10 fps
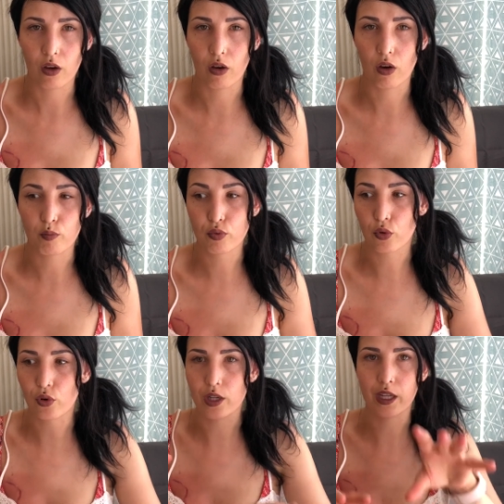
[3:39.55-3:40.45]
euh,
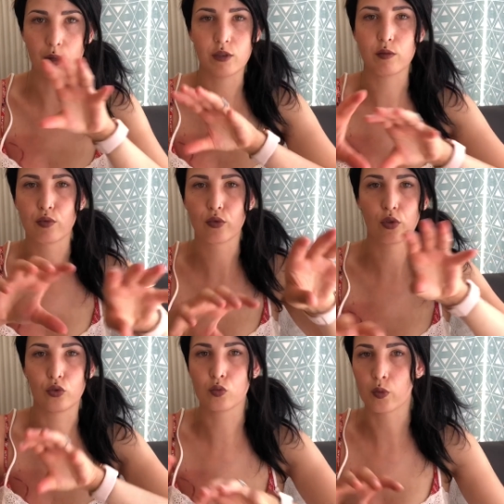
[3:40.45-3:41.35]
pour relier un petit peu
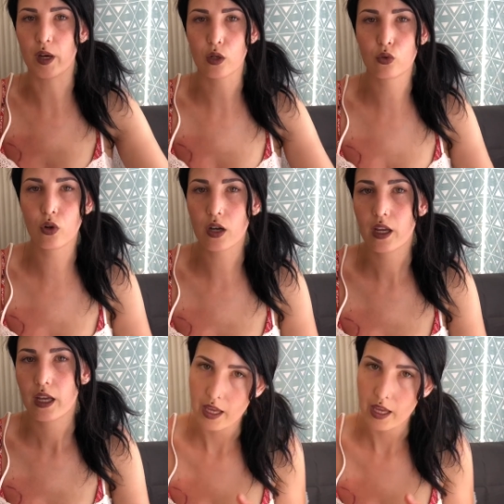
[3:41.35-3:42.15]
euh, tout mon parcours.